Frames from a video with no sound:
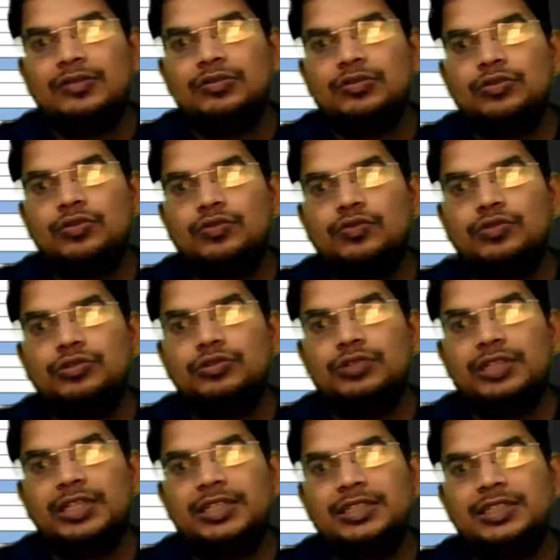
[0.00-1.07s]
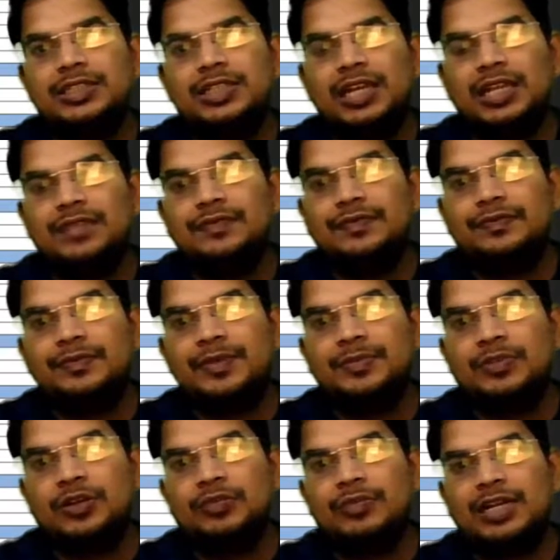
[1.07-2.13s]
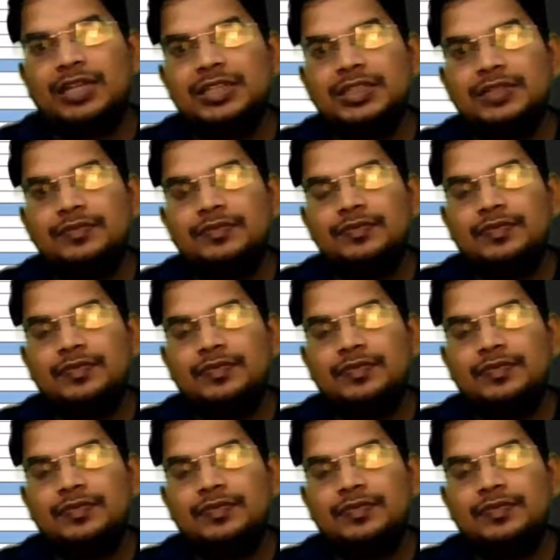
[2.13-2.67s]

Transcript: तो वो जो डेट शीट है आज फिफ्थ ऑफ मार्च है